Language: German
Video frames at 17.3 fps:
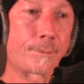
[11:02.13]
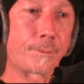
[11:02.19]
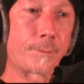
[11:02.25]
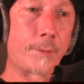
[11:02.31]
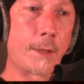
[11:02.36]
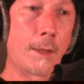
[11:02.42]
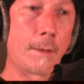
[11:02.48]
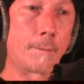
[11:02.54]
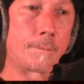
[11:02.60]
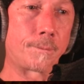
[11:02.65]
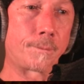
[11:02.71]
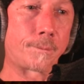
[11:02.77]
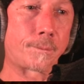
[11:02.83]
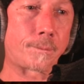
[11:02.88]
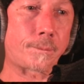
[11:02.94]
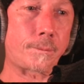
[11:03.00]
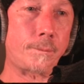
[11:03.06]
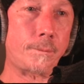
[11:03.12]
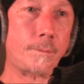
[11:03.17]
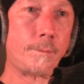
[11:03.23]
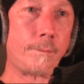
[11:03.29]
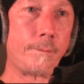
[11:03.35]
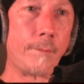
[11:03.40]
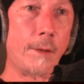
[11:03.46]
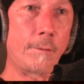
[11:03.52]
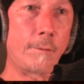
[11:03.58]
na,
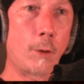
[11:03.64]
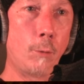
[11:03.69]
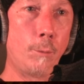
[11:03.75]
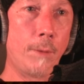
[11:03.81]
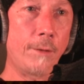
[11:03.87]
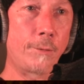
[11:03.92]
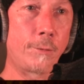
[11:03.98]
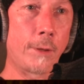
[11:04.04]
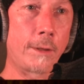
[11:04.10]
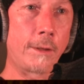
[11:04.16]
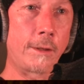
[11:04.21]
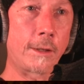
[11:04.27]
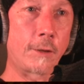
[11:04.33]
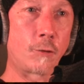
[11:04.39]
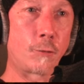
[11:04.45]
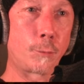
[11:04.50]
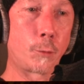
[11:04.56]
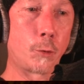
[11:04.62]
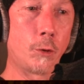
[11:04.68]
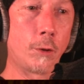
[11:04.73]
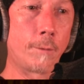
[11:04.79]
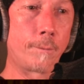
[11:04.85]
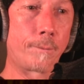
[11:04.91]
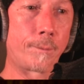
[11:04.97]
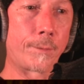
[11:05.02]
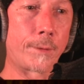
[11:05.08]
warum machst du eigentlich keinen Spruch?
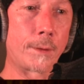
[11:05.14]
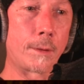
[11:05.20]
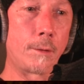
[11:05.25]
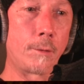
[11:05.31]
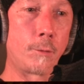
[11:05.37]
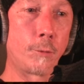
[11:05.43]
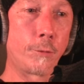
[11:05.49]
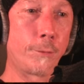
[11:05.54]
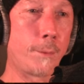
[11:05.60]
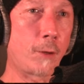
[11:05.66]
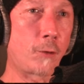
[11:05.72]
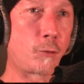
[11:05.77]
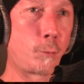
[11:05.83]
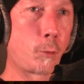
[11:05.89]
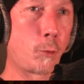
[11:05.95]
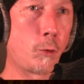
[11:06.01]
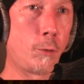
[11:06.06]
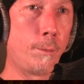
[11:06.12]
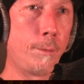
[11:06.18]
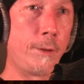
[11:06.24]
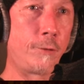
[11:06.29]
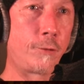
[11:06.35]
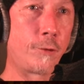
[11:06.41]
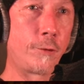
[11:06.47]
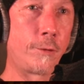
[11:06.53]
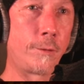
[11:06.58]
Los, mach Spruch,
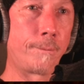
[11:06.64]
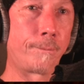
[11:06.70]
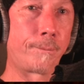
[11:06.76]
Mädchen.